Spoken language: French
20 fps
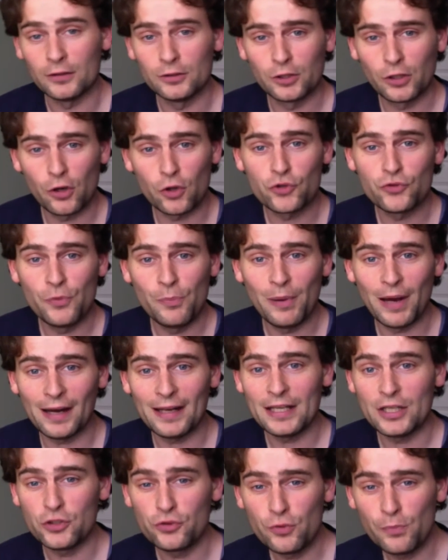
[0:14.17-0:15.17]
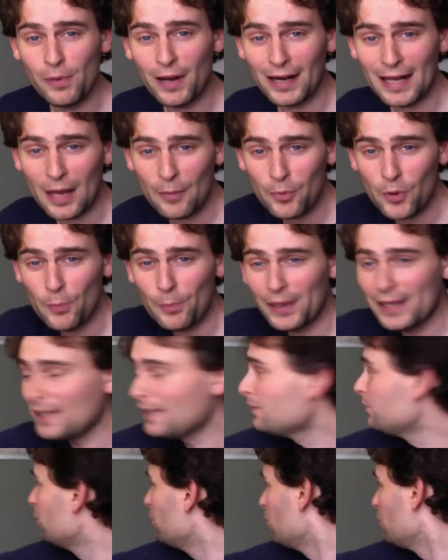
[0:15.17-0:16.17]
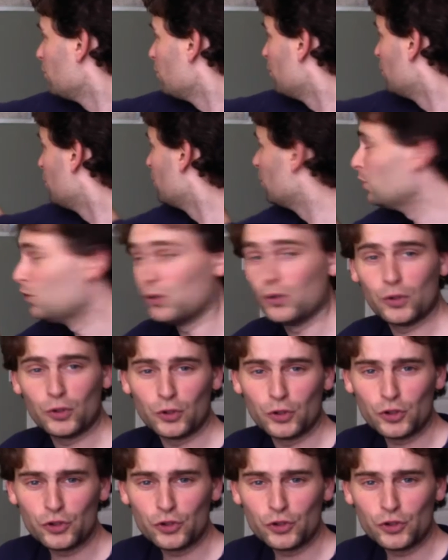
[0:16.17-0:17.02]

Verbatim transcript: quand je vous parlais, je vous parlais à peu près de,